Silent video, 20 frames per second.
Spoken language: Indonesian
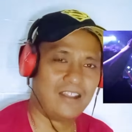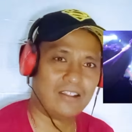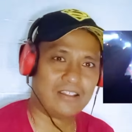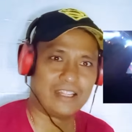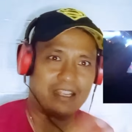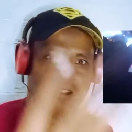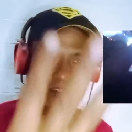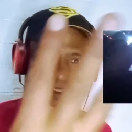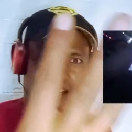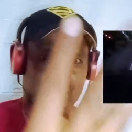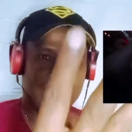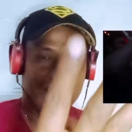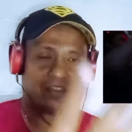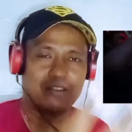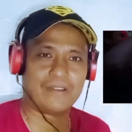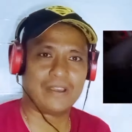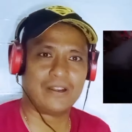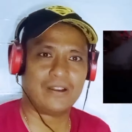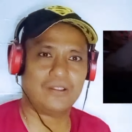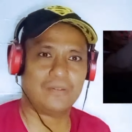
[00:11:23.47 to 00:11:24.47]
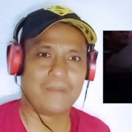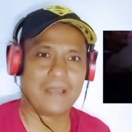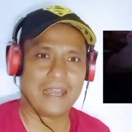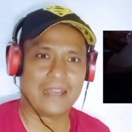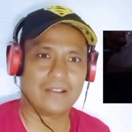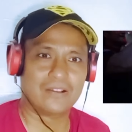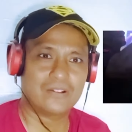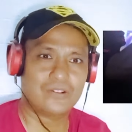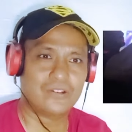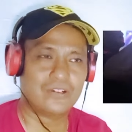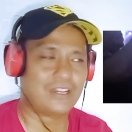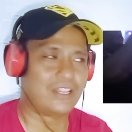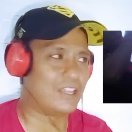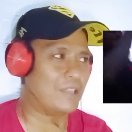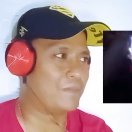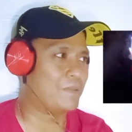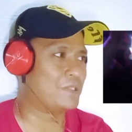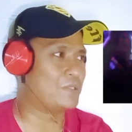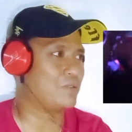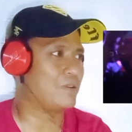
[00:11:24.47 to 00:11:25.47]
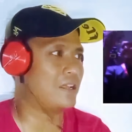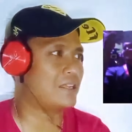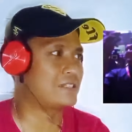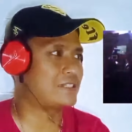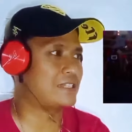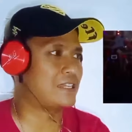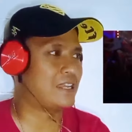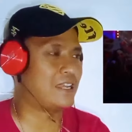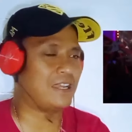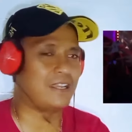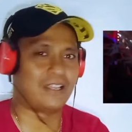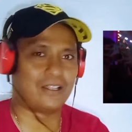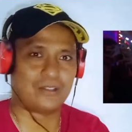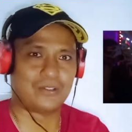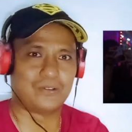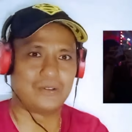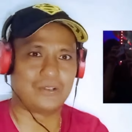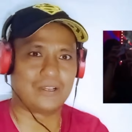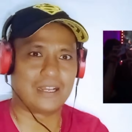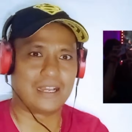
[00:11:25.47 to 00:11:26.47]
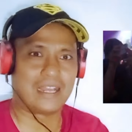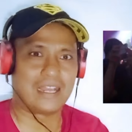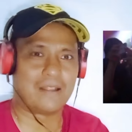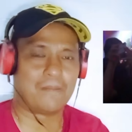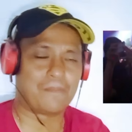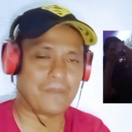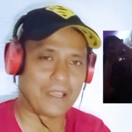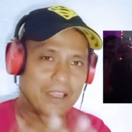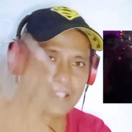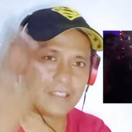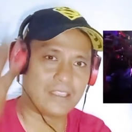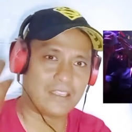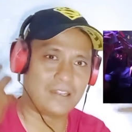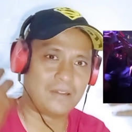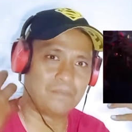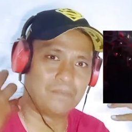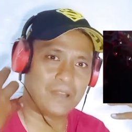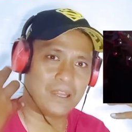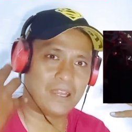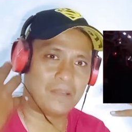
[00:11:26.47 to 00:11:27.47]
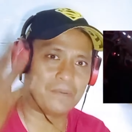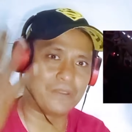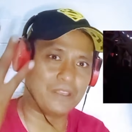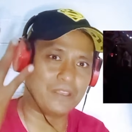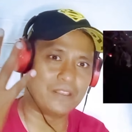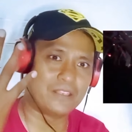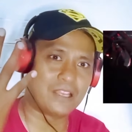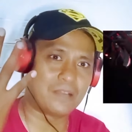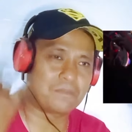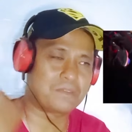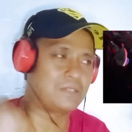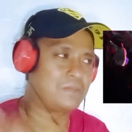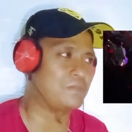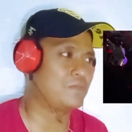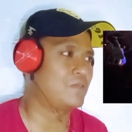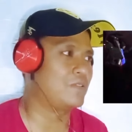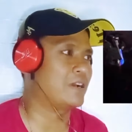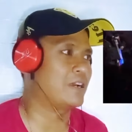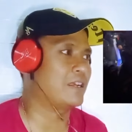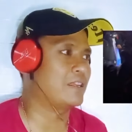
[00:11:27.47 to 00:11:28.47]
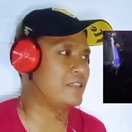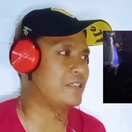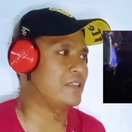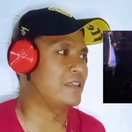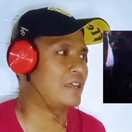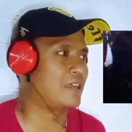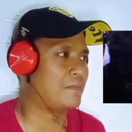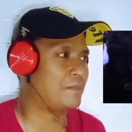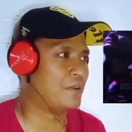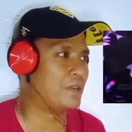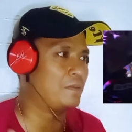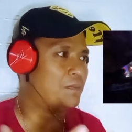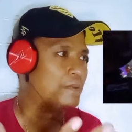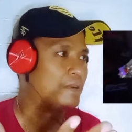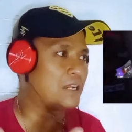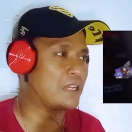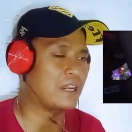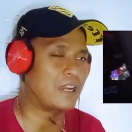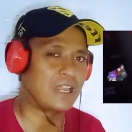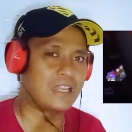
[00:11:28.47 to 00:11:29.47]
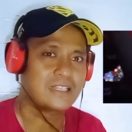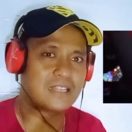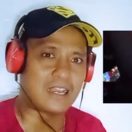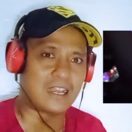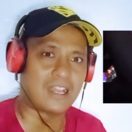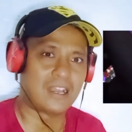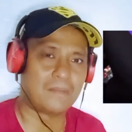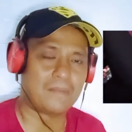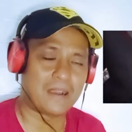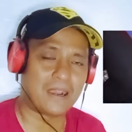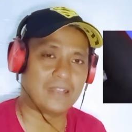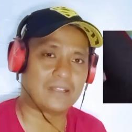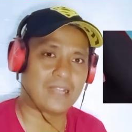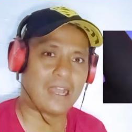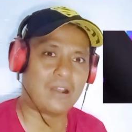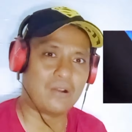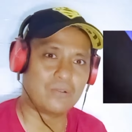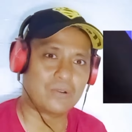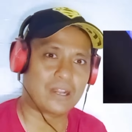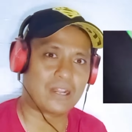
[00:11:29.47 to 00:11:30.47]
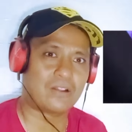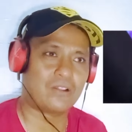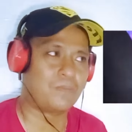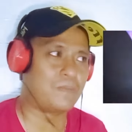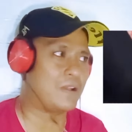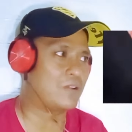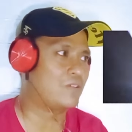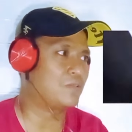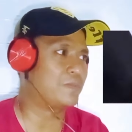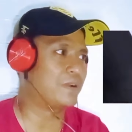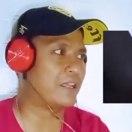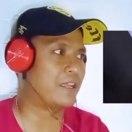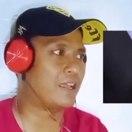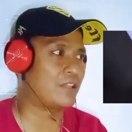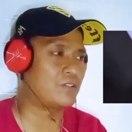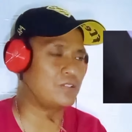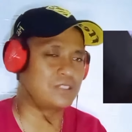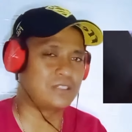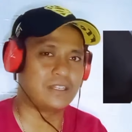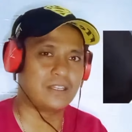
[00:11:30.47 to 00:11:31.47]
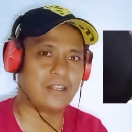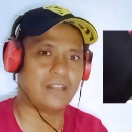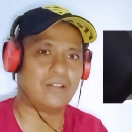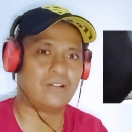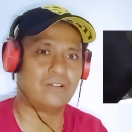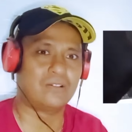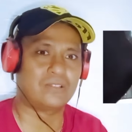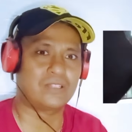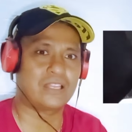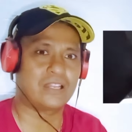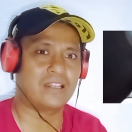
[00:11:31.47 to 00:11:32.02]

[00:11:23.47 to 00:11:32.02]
Gila lo tiga orang cewek lo manggung di TV swasta gitu kan, pakai jilbab, hijab semuanya, bener-bener ngejaga banget aurat lo manggung mereka itu sendiri lo.